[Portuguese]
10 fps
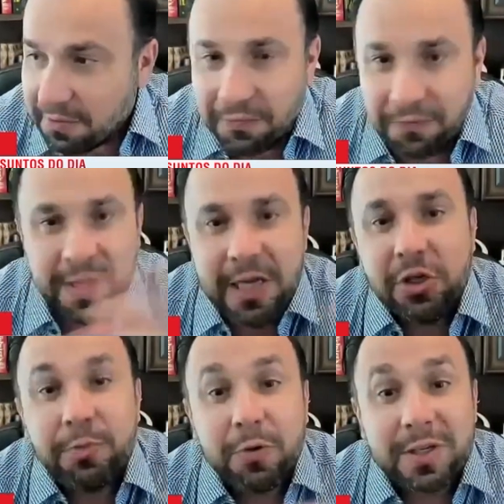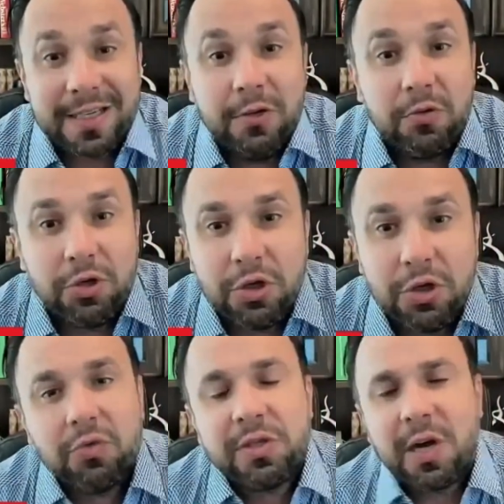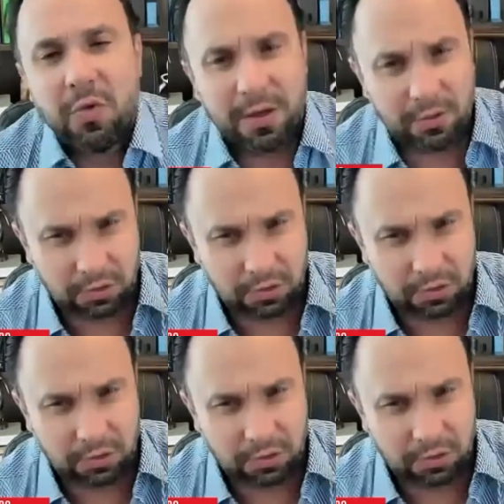20% de juros ao ano.